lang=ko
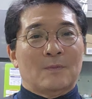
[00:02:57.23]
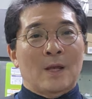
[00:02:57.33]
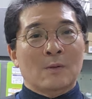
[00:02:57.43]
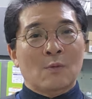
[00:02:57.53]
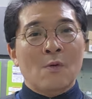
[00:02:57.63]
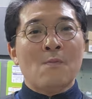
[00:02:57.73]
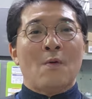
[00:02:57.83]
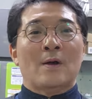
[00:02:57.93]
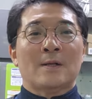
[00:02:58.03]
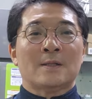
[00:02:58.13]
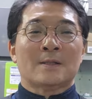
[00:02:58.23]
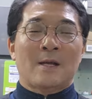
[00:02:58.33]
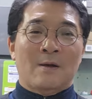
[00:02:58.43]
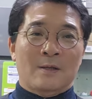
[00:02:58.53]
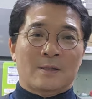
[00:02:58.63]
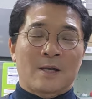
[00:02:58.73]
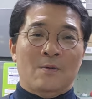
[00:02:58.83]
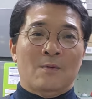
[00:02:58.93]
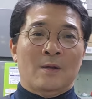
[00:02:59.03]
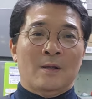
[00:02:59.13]
냉동 보관해서 사,
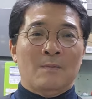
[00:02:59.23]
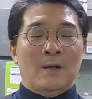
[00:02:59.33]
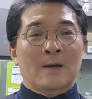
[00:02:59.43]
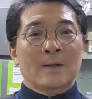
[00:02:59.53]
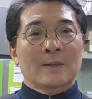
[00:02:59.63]
용을 해야 됩니다.